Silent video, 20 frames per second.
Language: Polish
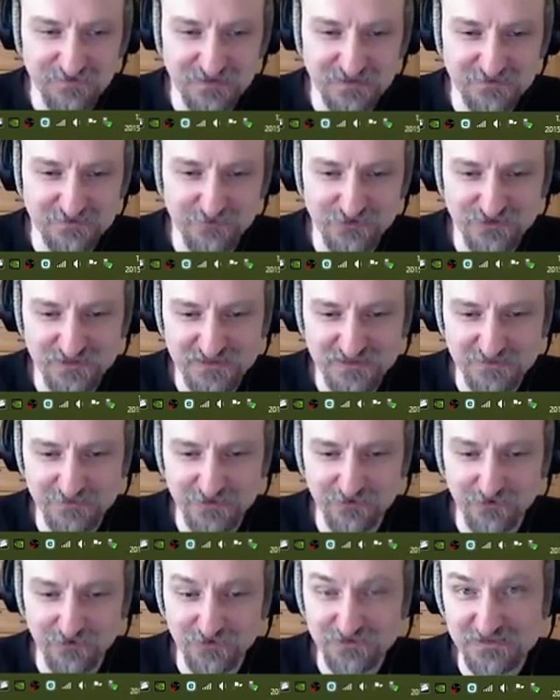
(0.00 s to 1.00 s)
więc można sobie
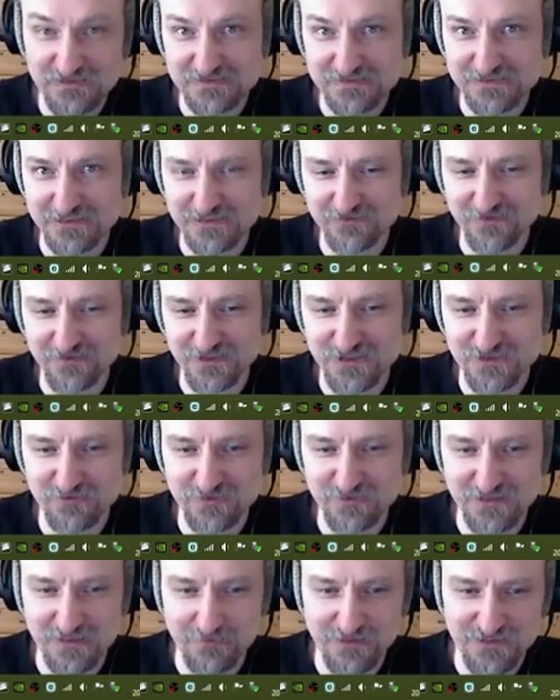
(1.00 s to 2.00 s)
ją odinstalować,
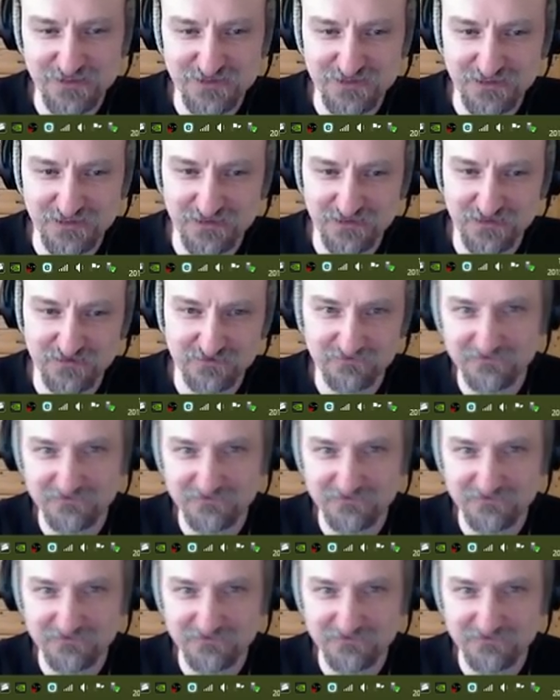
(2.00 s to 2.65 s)
żeby nie mieć tego